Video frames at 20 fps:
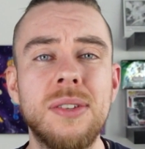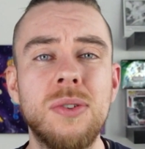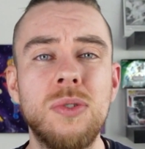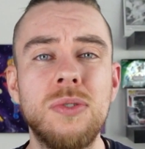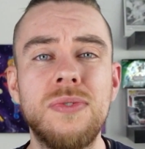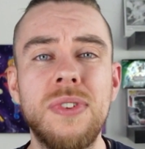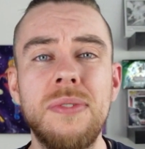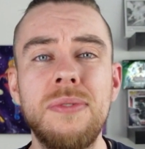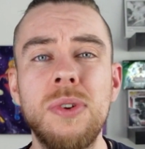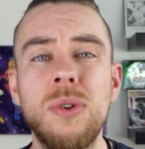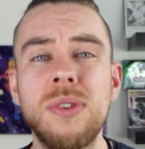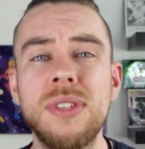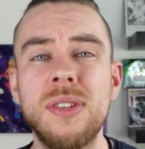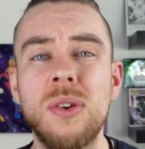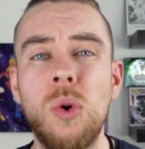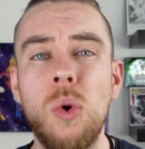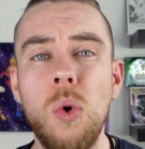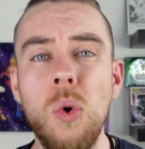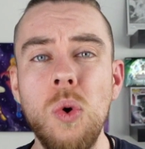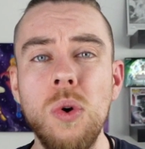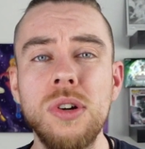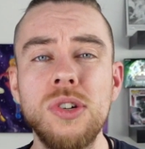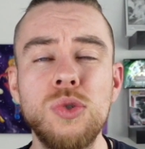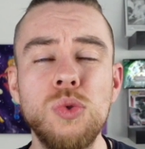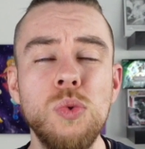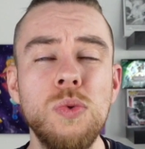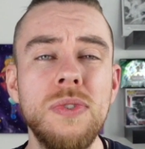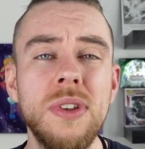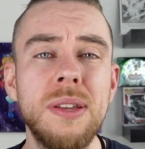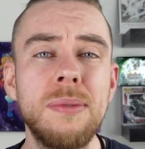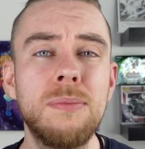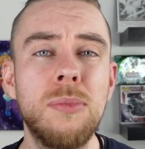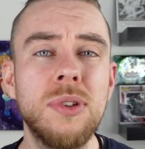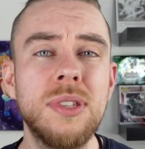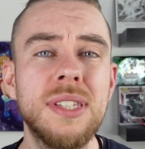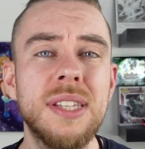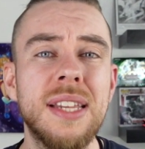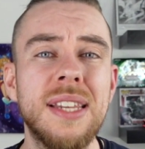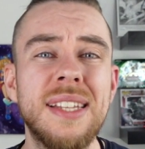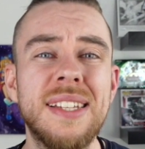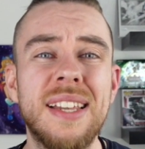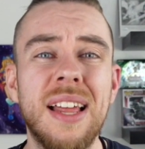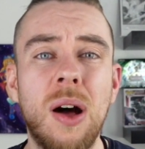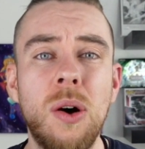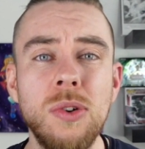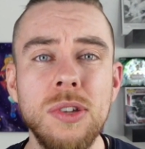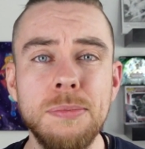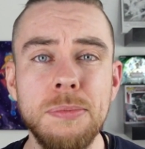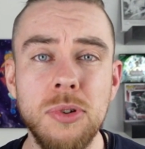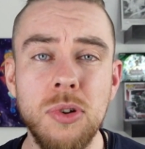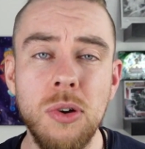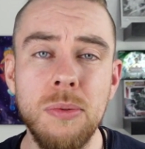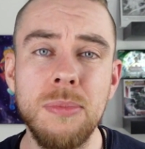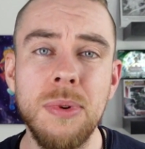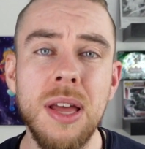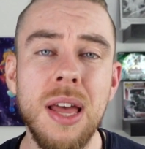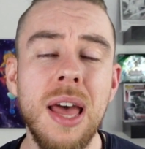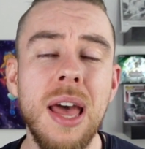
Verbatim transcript: und wenn wir unsere hochstufigen Monster nicht rausbekommen,